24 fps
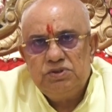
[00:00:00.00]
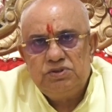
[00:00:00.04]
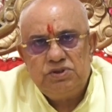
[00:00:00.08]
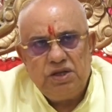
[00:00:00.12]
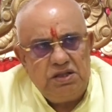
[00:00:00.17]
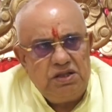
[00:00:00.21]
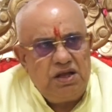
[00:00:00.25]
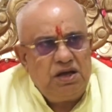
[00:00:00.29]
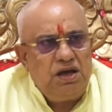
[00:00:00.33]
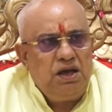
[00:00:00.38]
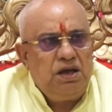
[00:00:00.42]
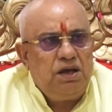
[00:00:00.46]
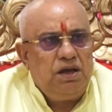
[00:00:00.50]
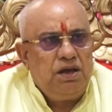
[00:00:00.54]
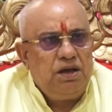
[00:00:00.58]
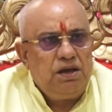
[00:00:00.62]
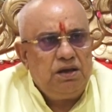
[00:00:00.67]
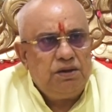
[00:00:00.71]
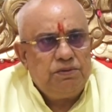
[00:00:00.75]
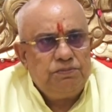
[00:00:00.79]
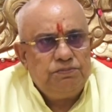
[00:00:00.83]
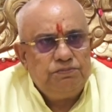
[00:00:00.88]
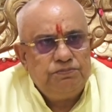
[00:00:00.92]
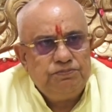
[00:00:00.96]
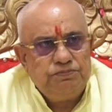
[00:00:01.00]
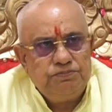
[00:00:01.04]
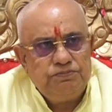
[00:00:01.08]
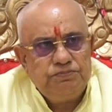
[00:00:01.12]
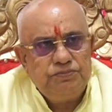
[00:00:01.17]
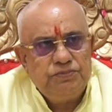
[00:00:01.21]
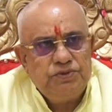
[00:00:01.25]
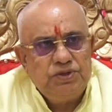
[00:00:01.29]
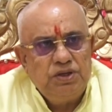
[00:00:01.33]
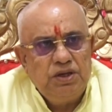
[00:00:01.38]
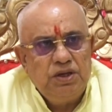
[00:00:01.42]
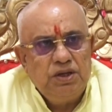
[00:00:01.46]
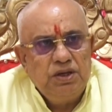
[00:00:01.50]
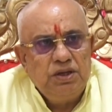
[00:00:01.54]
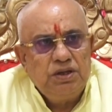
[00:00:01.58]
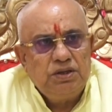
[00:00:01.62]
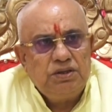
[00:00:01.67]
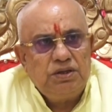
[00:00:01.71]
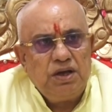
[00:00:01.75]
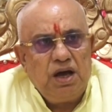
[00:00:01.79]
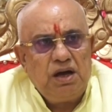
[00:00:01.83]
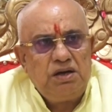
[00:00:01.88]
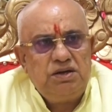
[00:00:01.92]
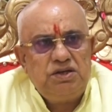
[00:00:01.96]
जिंदगी
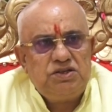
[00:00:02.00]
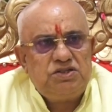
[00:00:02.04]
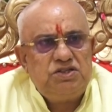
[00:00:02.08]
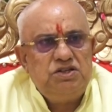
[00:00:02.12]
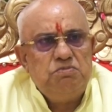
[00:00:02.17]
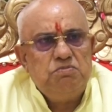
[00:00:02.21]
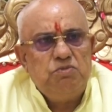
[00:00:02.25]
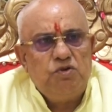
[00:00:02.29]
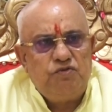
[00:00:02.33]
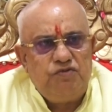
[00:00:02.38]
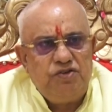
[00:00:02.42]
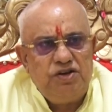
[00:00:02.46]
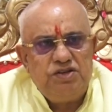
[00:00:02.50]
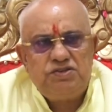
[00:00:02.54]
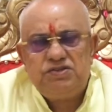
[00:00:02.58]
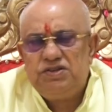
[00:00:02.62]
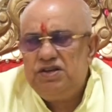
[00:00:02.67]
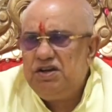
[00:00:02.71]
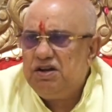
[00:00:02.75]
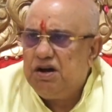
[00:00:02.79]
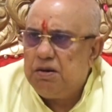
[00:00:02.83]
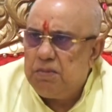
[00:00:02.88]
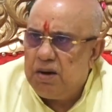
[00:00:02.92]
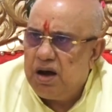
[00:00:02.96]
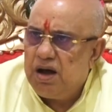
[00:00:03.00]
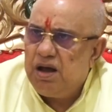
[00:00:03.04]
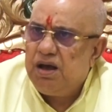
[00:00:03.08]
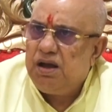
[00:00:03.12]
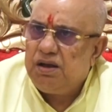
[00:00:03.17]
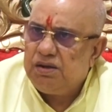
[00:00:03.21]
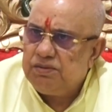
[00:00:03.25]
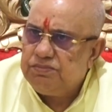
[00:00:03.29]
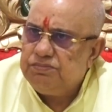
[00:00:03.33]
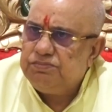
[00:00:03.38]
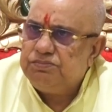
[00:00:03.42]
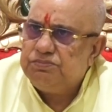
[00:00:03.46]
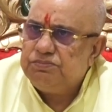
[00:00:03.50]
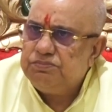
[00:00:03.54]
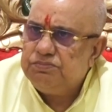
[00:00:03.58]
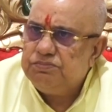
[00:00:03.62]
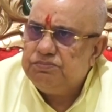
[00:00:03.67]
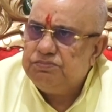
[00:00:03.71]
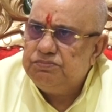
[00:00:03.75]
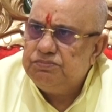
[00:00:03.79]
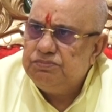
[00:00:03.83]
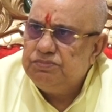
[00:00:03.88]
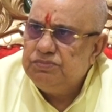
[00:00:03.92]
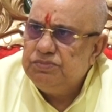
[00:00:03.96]
क्या किसी मुफलिस की कमा है
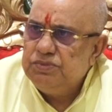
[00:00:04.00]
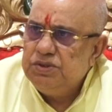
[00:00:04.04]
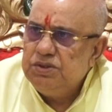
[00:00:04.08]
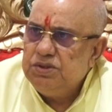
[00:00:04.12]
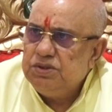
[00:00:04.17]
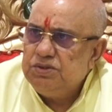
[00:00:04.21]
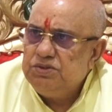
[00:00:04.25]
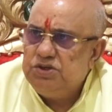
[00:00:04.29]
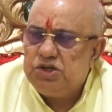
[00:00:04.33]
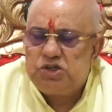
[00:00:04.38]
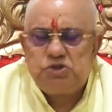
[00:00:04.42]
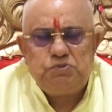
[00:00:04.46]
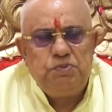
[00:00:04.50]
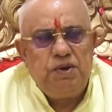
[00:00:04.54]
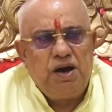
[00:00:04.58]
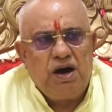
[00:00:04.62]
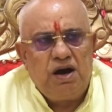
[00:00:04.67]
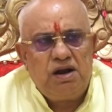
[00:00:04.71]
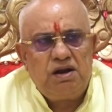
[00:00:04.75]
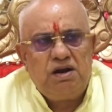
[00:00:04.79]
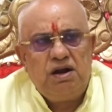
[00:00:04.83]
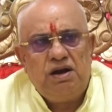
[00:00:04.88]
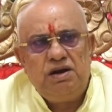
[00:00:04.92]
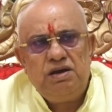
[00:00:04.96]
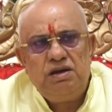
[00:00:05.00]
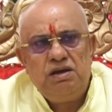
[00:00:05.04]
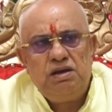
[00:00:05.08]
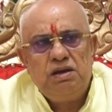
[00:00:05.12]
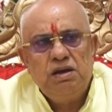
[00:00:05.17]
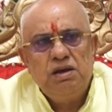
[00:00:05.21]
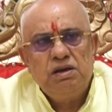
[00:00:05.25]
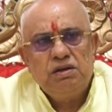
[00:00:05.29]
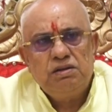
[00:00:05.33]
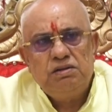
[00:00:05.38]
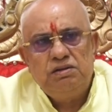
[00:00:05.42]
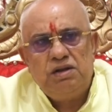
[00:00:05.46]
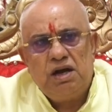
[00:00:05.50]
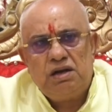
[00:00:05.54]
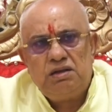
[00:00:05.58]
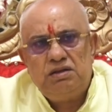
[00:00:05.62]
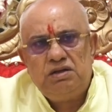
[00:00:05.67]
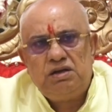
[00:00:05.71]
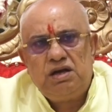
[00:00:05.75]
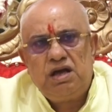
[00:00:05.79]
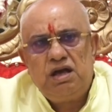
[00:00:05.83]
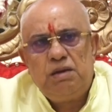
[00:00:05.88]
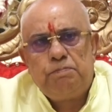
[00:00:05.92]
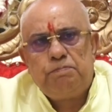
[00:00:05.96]
जिसमें हर घड़ी
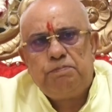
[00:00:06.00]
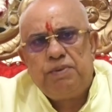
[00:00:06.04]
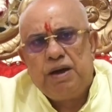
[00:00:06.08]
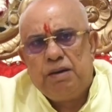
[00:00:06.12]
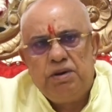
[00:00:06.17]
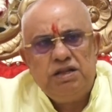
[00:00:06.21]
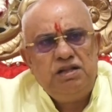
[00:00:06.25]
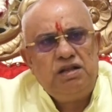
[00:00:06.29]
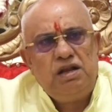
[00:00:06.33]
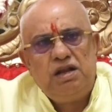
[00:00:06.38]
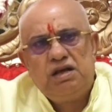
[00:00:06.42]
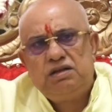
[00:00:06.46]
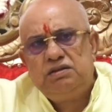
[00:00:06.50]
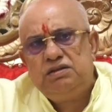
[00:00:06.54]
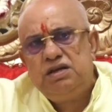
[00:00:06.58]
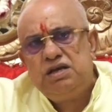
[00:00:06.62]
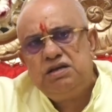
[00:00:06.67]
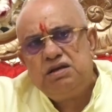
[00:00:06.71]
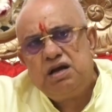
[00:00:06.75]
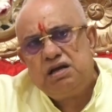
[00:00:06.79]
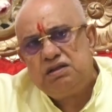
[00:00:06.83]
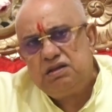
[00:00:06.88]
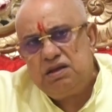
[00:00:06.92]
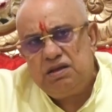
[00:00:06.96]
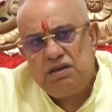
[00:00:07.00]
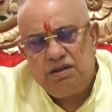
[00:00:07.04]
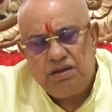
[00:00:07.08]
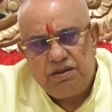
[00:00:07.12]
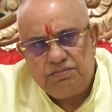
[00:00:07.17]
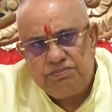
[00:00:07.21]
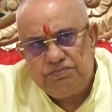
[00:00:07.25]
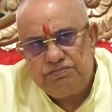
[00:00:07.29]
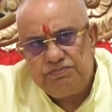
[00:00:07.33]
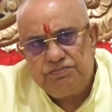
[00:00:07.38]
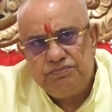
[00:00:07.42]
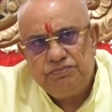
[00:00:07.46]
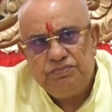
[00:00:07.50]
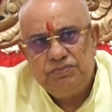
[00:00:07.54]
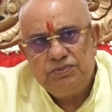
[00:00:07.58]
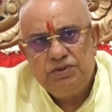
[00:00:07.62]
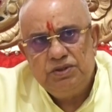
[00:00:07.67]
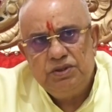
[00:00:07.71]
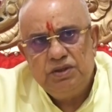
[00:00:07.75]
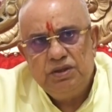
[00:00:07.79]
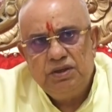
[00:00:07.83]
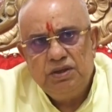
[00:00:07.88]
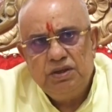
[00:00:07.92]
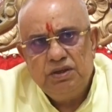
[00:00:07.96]
दर्द के पैबंद लगते जाते
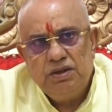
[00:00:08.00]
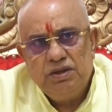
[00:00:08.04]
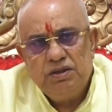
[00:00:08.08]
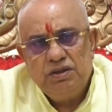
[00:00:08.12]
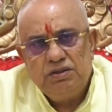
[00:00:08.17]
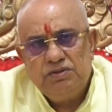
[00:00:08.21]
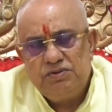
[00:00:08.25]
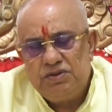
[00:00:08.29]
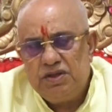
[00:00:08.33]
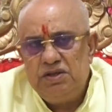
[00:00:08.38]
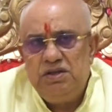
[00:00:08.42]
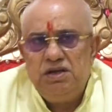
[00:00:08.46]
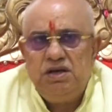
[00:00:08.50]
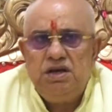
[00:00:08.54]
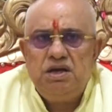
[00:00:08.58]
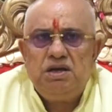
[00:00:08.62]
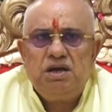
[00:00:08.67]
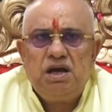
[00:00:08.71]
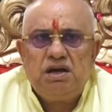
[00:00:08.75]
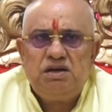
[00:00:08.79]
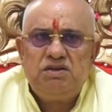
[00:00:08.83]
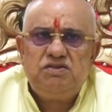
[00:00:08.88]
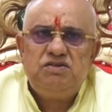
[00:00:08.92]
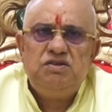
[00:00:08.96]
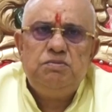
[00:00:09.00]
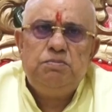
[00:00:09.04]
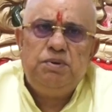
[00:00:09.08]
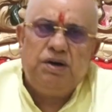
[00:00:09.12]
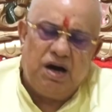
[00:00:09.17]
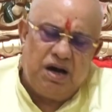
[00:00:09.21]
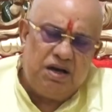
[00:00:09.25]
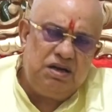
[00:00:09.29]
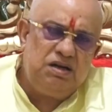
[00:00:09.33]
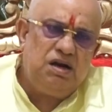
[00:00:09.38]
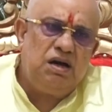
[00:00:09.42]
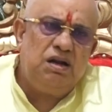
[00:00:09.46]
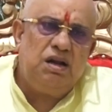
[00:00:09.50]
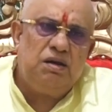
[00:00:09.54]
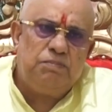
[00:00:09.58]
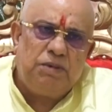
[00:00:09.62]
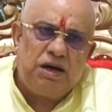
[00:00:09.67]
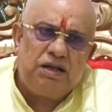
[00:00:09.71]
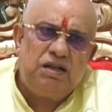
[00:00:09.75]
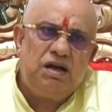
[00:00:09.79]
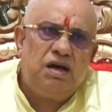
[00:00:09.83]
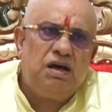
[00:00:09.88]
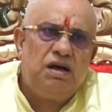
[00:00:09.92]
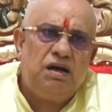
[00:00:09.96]
हैं जिंदगी क्या किसी भिखारी का
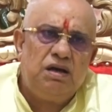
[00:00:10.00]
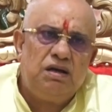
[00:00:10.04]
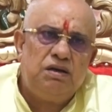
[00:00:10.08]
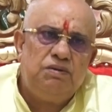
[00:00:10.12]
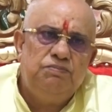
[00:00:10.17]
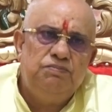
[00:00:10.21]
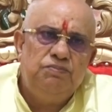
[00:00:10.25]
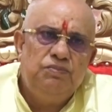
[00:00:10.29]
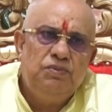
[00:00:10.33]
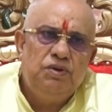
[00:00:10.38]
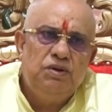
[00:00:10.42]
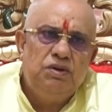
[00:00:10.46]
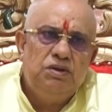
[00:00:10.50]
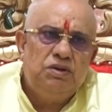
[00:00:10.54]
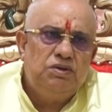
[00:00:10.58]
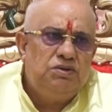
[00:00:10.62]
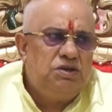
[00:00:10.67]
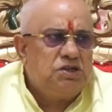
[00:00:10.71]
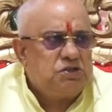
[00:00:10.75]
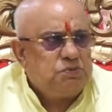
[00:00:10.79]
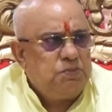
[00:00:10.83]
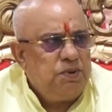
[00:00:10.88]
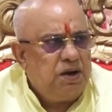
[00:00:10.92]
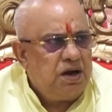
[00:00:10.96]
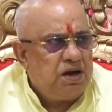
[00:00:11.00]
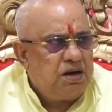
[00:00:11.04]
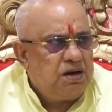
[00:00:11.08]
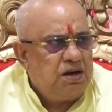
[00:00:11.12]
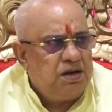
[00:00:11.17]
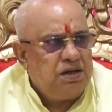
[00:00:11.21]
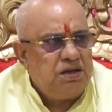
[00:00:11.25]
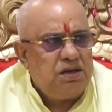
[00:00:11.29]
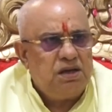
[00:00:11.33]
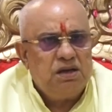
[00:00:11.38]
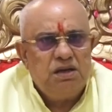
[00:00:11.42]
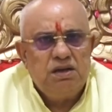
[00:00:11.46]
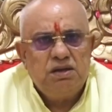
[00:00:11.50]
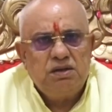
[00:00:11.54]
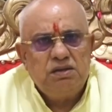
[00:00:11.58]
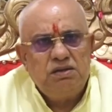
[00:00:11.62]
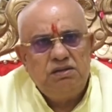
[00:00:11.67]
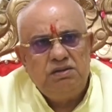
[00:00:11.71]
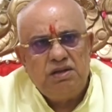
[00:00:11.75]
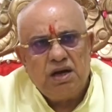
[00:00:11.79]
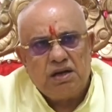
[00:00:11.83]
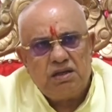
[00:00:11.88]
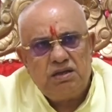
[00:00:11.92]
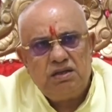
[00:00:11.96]
लपादा है जिसमें हर घड़ी
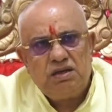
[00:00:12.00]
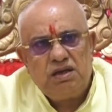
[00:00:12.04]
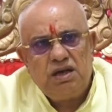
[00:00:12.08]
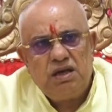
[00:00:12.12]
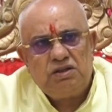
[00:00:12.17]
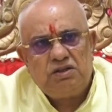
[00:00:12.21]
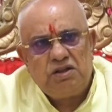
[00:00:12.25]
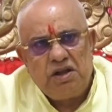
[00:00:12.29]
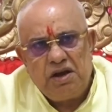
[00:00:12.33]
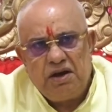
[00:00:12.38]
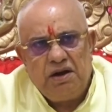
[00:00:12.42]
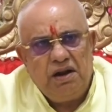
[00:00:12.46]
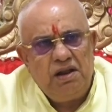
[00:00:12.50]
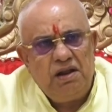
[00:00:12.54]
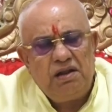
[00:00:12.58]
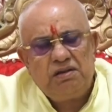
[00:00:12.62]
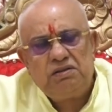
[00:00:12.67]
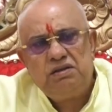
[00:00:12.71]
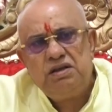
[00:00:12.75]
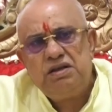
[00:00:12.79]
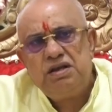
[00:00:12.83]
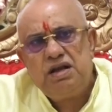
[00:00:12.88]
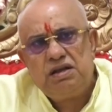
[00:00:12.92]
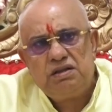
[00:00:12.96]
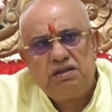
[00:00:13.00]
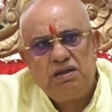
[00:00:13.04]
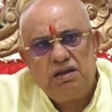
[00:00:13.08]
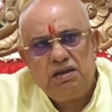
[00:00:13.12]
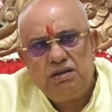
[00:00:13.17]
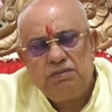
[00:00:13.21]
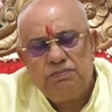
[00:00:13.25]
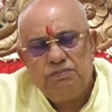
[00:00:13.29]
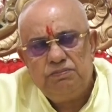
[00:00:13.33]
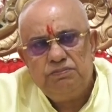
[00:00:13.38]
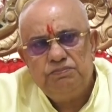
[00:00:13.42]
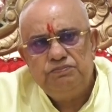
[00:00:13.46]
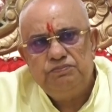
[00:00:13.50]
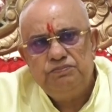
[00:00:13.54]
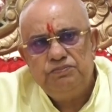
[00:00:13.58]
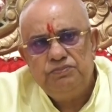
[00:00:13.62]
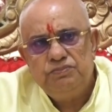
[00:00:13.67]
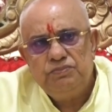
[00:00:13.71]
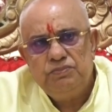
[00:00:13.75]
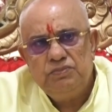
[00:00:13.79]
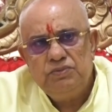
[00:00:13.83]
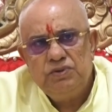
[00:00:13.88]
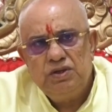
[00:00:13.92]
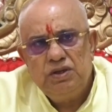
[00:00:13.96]
दर्द के थेगड़े लगते जाते हैं
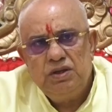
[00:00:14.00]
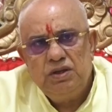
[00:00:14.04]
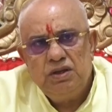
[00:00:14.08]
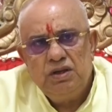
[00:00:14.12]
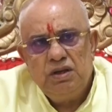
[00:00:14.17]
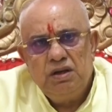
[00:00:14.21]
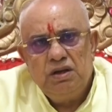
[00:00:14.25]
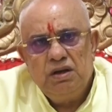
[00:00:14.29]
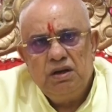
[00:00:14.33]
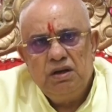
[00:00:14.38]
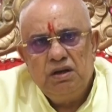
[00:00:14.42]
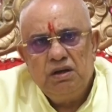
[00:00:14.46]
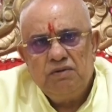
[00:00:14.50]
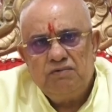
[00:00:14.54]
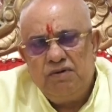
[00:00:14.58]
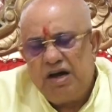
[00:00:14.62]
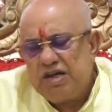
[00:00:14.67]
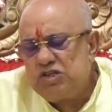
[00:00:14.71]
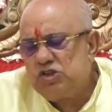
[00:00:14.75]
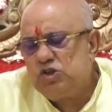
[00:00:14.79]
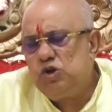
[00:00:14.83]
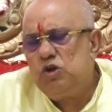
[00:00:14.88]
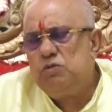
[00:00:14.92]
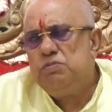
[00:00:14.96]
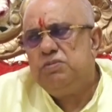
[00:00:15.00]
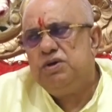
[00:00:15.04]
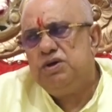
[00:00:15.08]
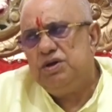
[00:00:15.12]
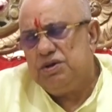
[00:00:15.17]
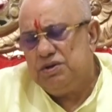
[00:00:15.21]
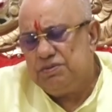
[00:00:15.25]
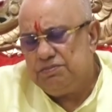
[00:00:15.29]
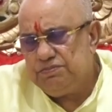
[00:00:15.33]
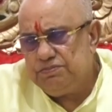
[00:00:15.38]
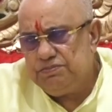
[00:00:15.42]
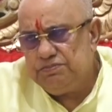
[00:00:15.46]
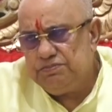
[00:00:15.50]
वास्तव में